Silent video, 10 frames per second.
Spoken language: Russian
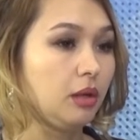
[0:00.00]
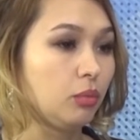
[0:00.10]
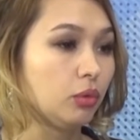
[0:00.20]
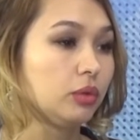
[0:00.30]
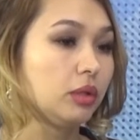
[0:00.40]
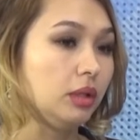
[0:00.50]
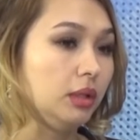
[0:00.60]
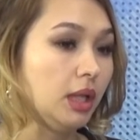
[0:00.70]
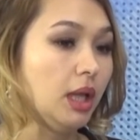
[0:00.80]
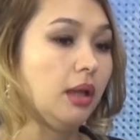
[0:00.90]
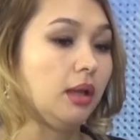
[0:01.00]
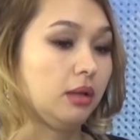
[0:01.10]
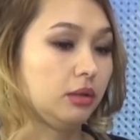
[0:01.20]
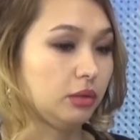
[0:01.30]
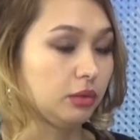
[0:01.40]
ремонт, и
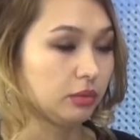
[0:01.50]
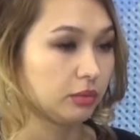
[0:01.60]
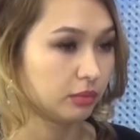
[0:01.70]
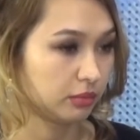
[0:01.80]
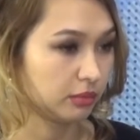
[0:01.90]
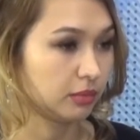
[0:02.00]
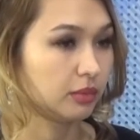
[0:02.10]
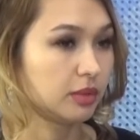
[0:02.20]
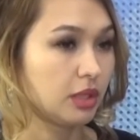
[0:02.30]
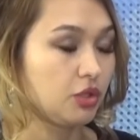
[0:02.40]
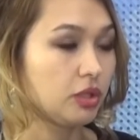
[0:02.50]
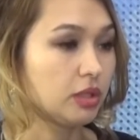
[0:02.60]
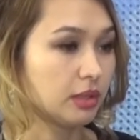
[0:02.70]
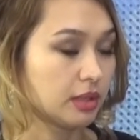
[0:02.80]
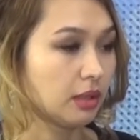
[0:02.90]
э,
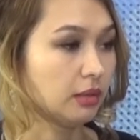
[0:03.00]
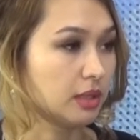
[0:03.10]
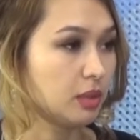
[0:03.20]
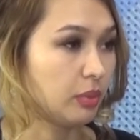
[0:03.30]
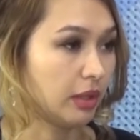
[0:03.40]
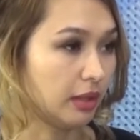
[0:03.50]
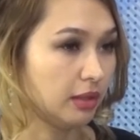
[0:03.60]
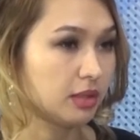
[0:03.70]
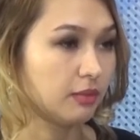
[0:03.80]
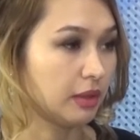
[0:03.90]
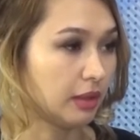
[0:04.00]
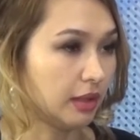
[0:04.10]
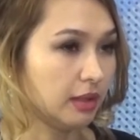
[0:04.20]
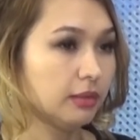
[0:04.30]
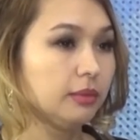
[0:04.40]
значительно стало теплее,
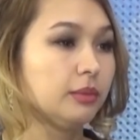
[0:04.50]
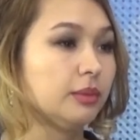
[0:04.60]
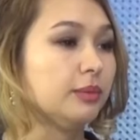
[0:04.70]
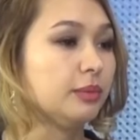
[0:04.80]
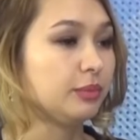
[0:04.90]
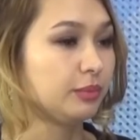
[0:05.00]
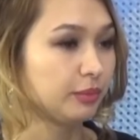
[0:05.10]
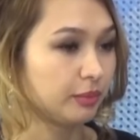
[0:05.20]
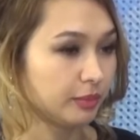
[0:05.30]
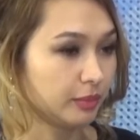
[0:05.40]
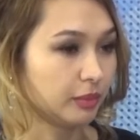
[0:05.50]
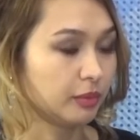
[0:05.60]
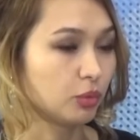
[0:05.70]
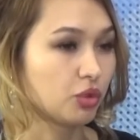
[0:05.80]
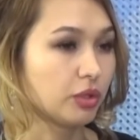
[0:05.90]
светлее, э,
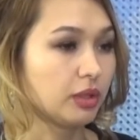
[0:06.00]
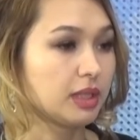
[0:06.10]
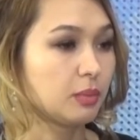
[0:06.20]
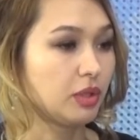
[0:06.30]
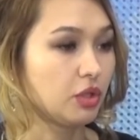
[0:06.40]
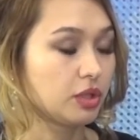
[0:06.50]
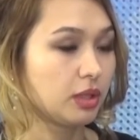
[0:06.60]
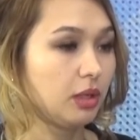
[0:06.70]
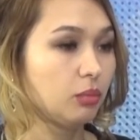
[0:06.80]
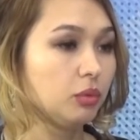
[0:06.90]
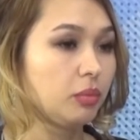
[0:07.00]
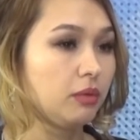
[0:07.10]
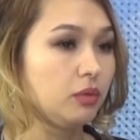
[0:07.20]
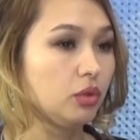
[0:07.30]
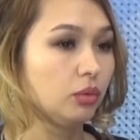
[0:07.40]
уже косметический ремонт
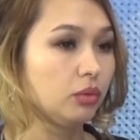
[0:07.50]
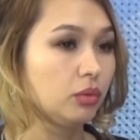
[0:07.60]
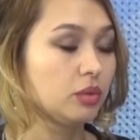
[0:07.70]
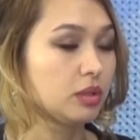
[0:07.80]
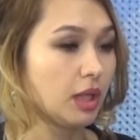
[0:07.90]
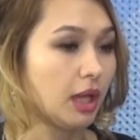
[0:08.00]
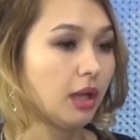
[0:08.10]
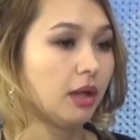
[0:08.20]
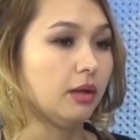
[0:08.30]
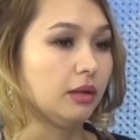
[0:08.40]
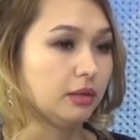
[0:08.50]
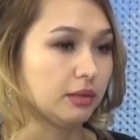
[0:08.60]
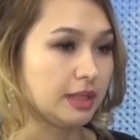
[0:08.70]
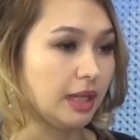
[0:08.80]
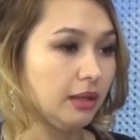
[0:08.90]
проведен. Ну, то есть э,
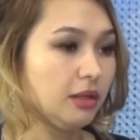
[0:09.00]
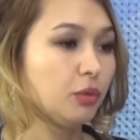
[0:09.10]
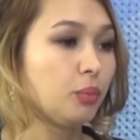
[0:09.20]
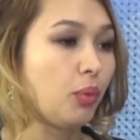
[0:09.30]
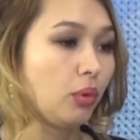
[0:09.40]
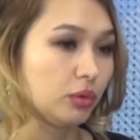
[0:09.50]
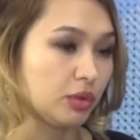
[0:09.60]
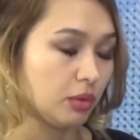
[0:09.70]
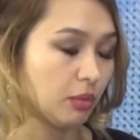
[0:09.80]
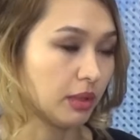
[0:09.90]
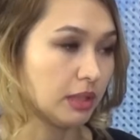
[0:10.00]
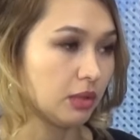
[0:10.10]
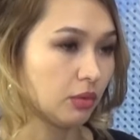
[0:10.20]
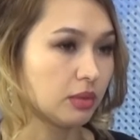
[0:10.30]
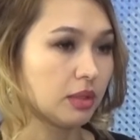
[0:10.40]
здание полностью
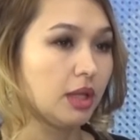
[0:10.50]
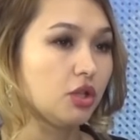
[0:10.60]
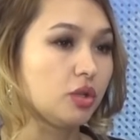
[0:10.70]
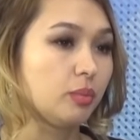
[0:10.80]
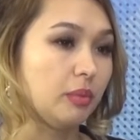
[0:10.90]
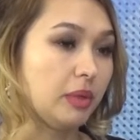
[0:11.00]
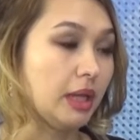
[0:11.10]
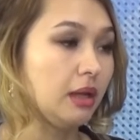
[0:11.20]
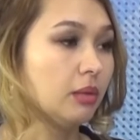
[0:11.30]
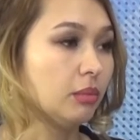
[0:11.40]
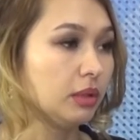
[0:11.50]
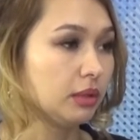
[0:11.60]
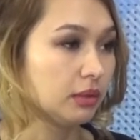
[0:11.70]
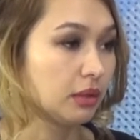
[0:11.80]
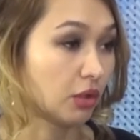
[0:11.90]
ремонтируется, даже поменяли
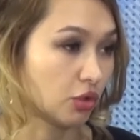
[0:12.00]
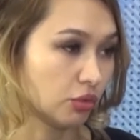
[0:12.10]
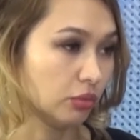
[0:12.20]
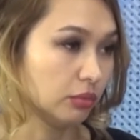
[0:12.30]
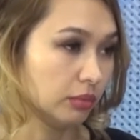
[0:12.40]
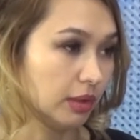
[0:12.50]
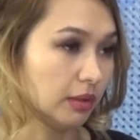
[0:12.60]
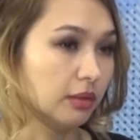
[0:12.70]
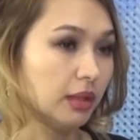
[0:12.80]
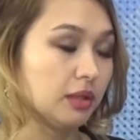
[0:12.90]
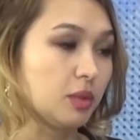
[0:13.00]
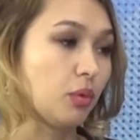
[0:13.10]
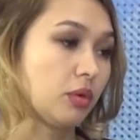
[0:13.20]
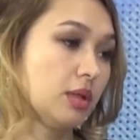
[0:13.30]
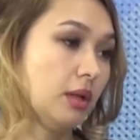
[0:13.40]
мы крышу над, над
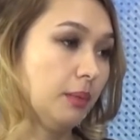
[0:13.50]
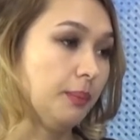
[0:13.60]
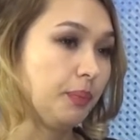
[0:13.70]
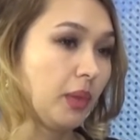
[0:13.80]
спортзалом.